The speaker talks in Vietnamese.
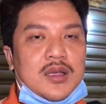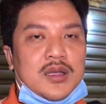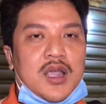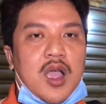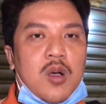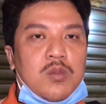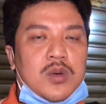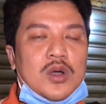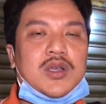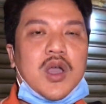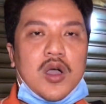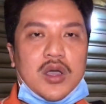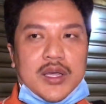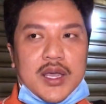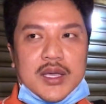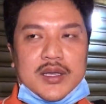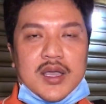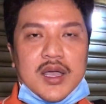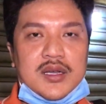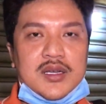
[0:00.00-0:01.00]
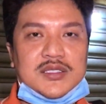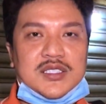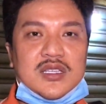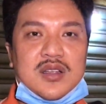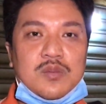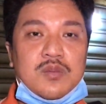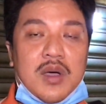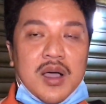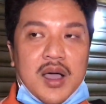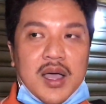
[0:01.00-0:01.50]
không có coi kênh sức
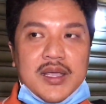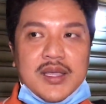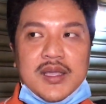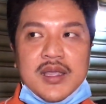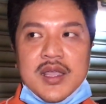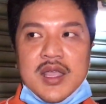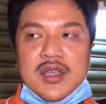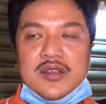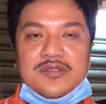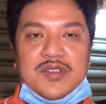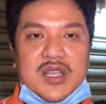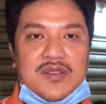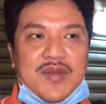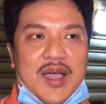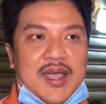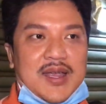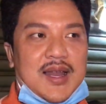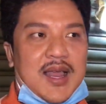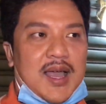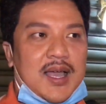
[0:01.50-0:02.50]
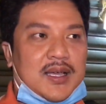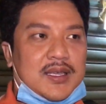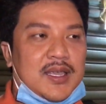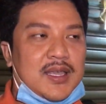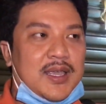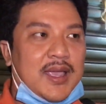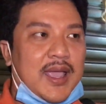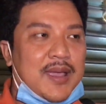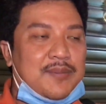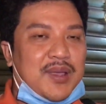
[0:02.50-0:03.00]
sống mới vì vậy là
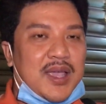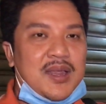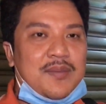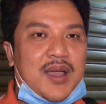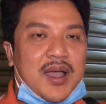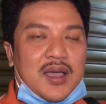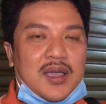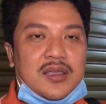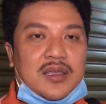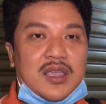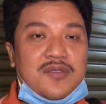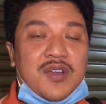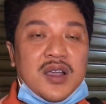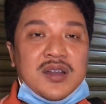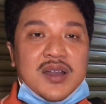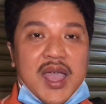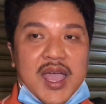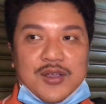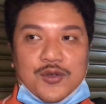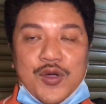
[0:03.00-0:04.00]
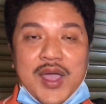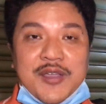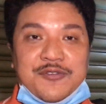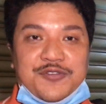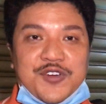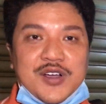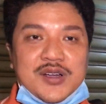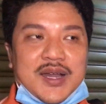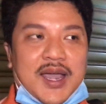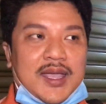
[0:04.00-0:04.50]
khi em thấy mà cái cái vấn đề của em
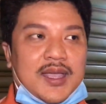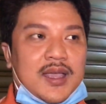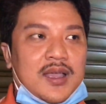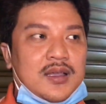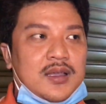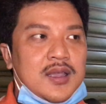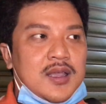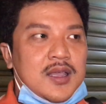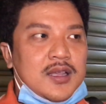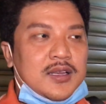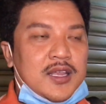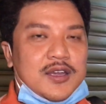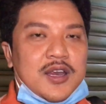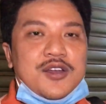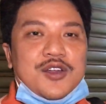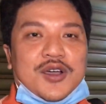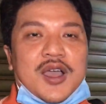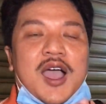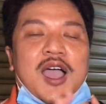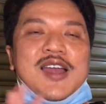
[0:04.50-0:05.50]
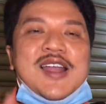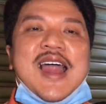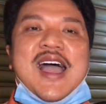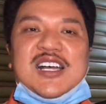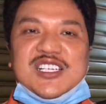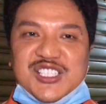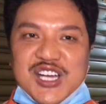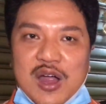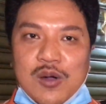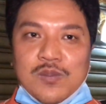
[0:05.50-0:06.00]
phước này á thì nó được hơi
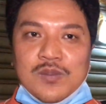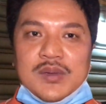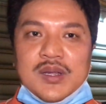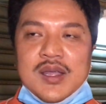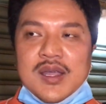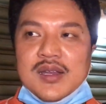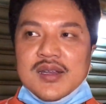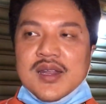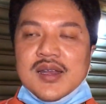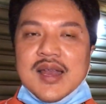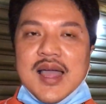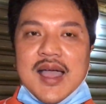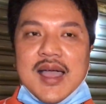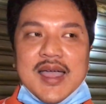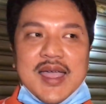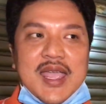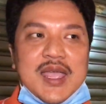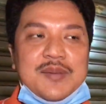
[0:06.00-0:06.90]
lan rộng nên là